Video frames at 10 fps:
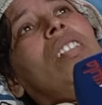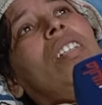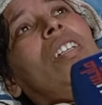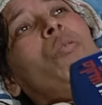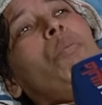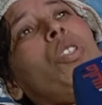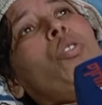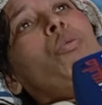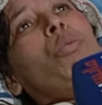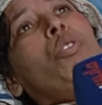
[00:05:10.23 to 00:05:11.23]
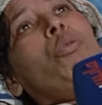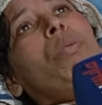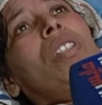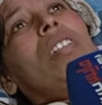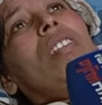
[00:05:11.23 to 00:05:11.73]
تنعرف مرتو بيني
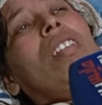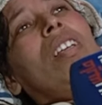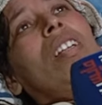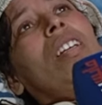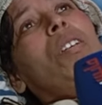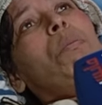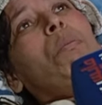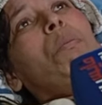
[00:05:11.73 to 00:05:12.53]
وبين السلام